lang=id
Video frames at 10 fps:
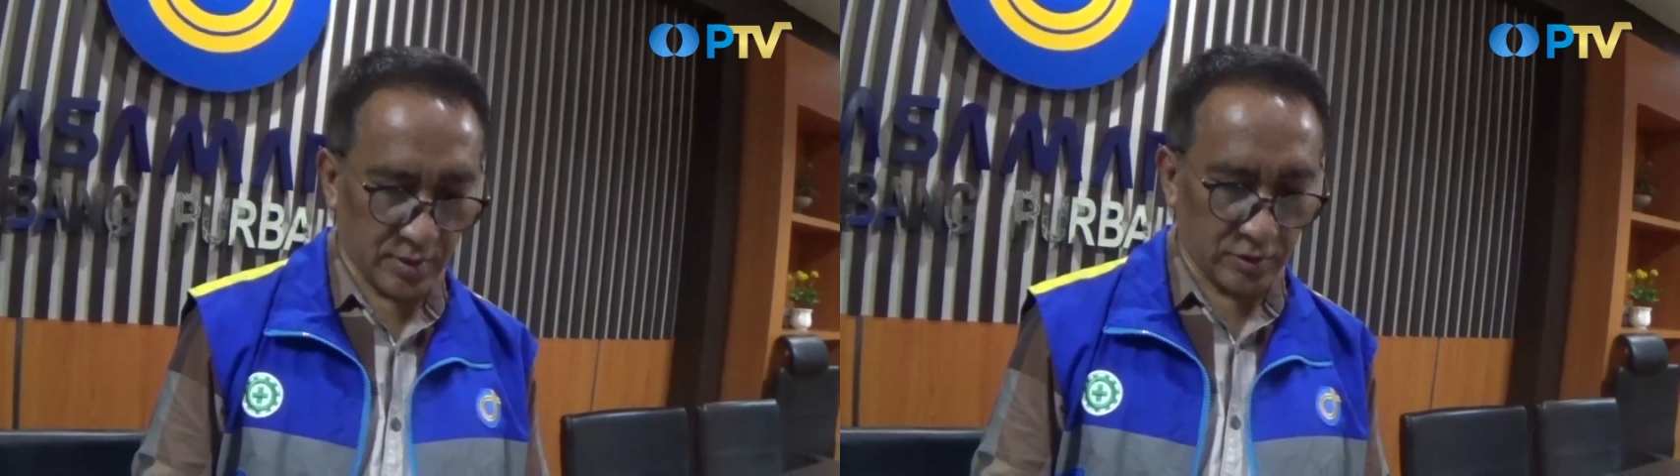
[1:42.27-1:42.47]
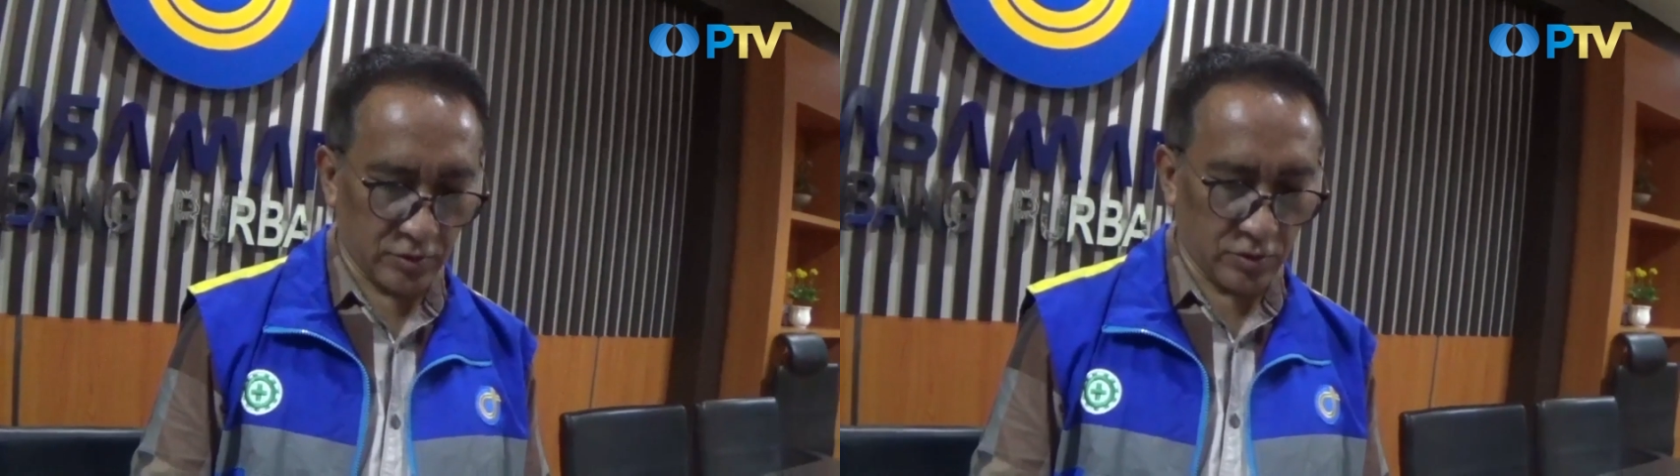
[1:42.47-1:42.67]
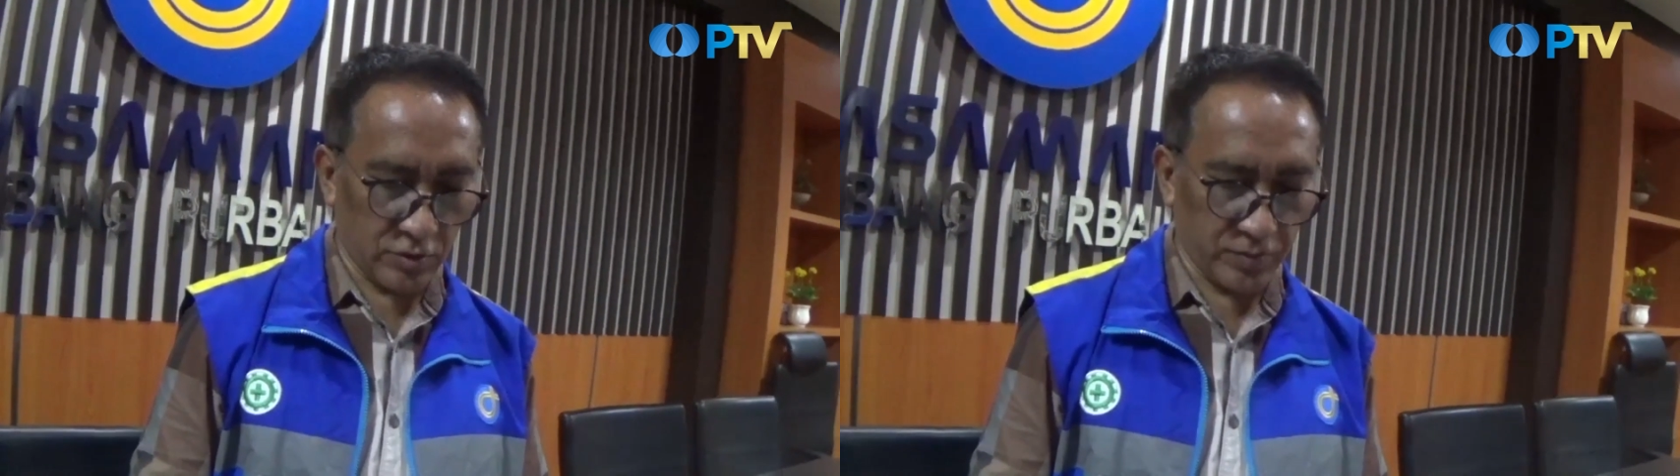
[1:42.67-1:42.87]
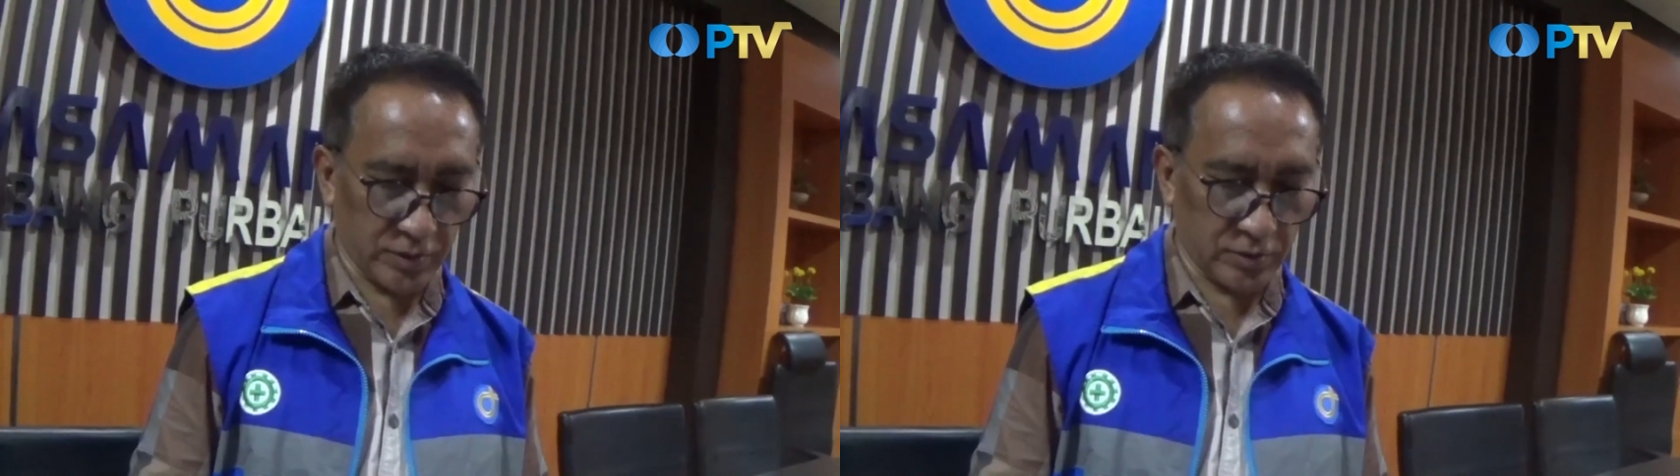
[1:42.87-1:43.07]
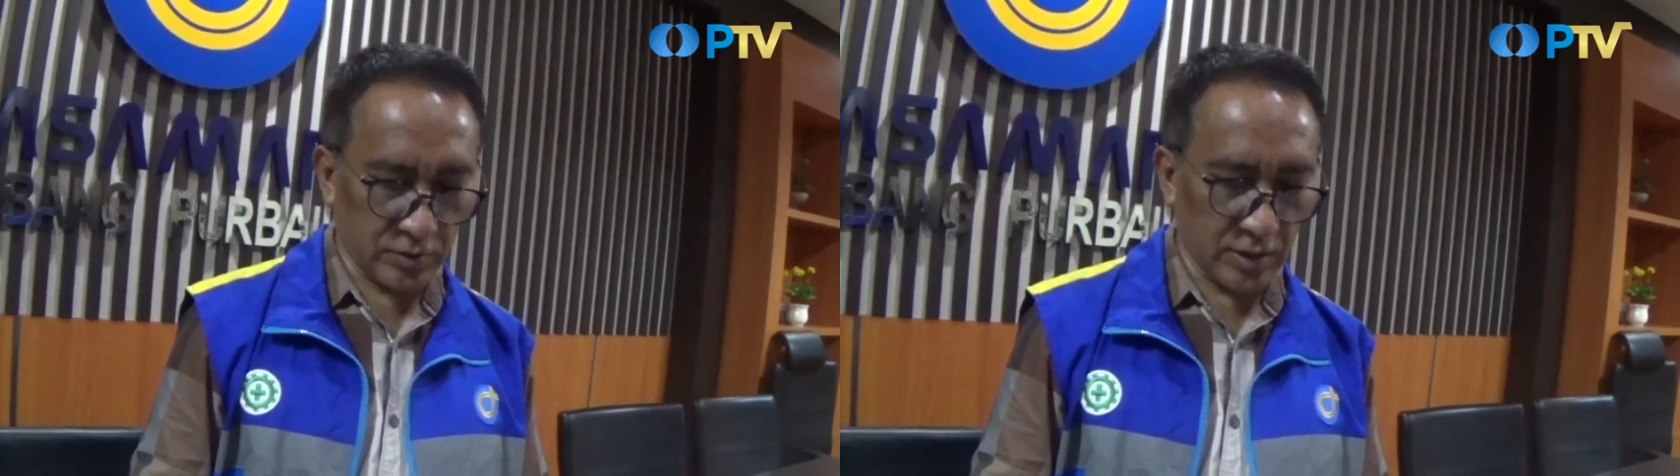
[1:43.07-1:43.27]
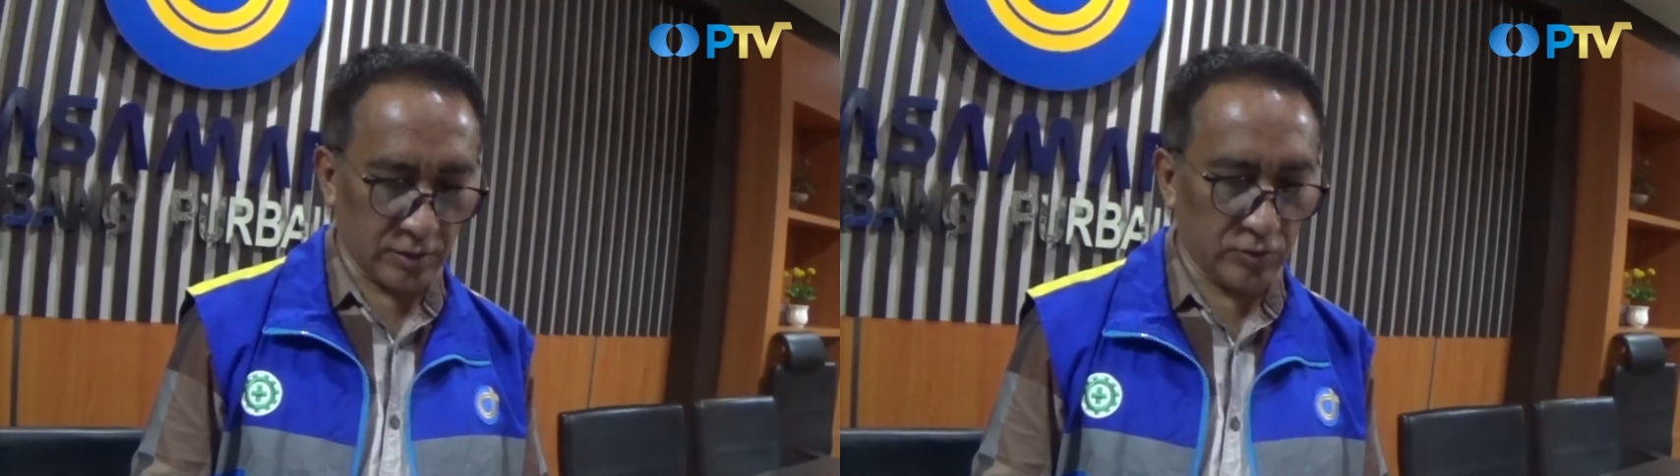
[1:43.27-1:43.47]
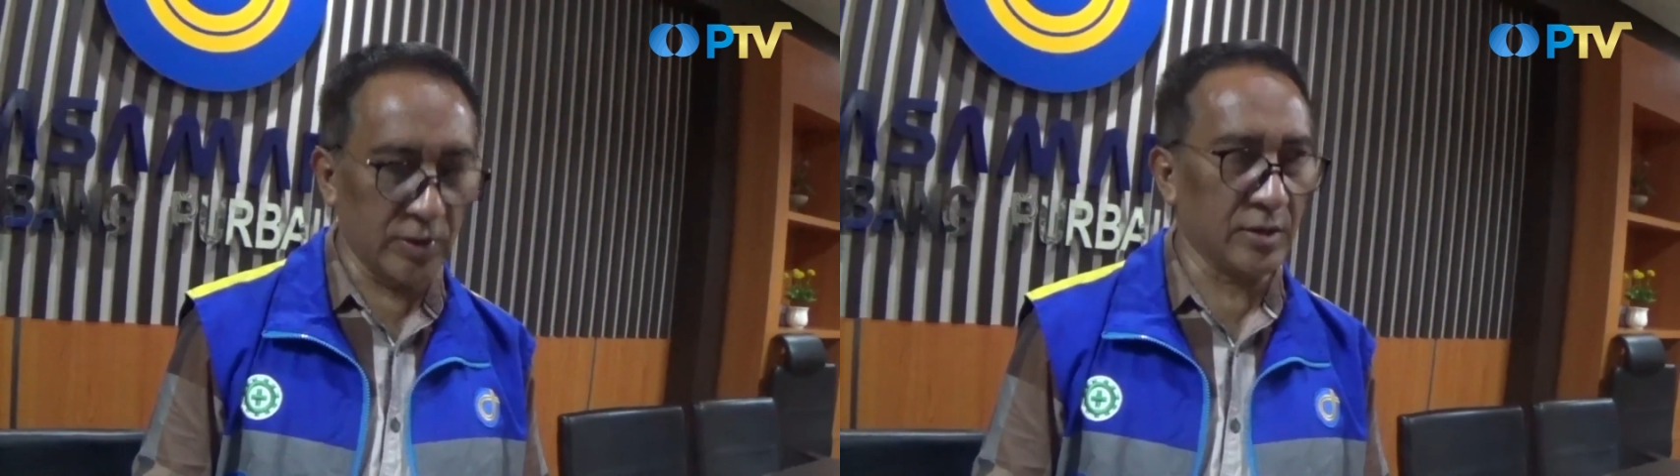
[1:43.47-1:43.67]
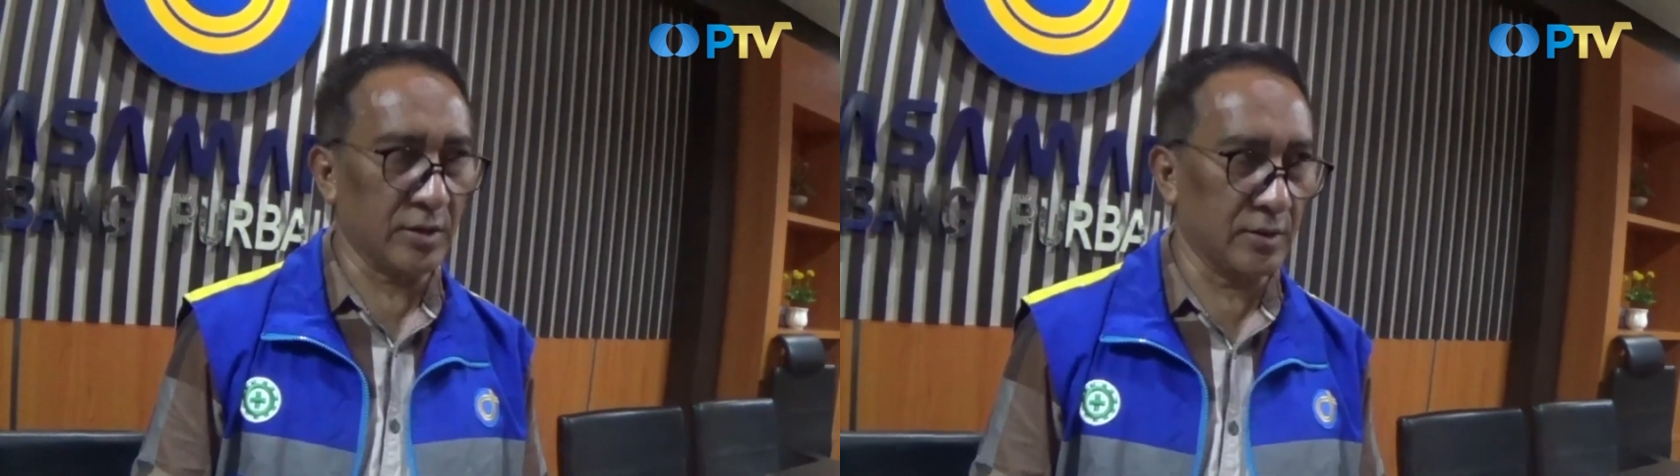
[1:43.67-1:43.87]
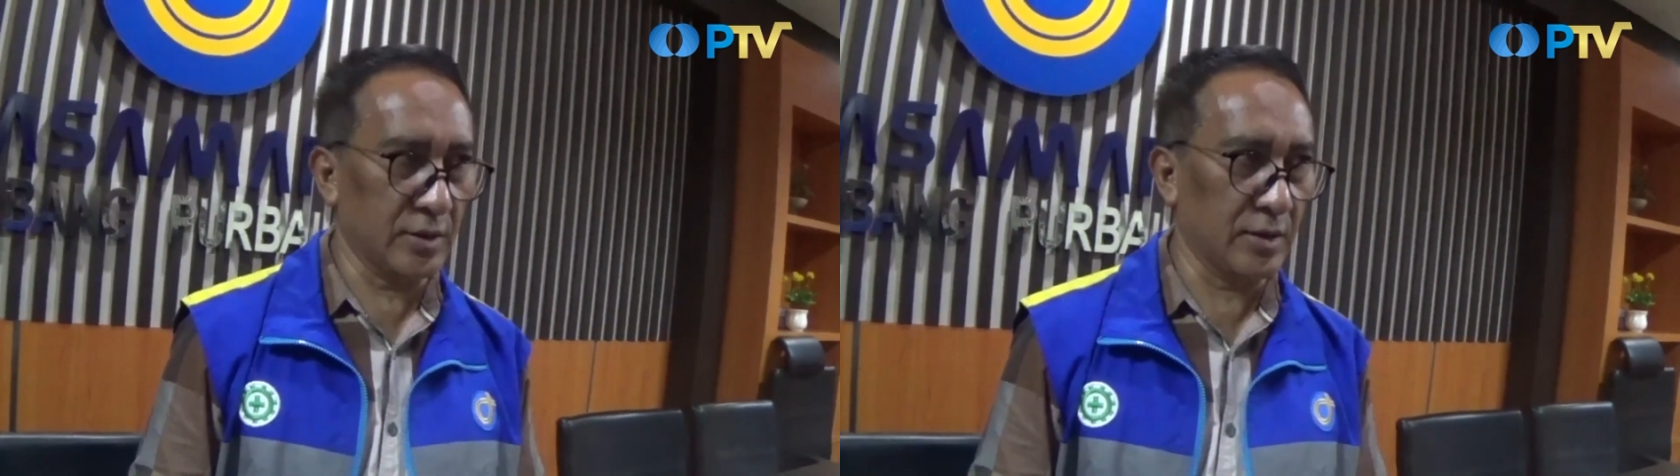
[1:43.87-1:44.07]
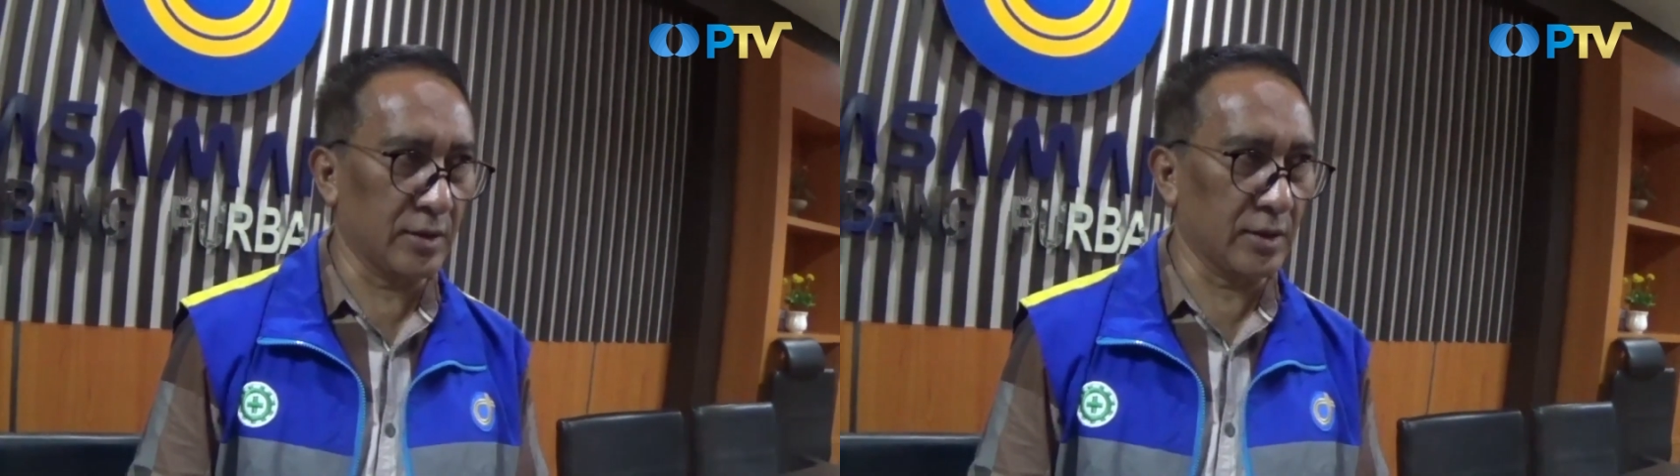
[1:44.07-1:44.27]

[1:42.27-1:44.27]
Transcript: atau Pastor 1 ya kalau di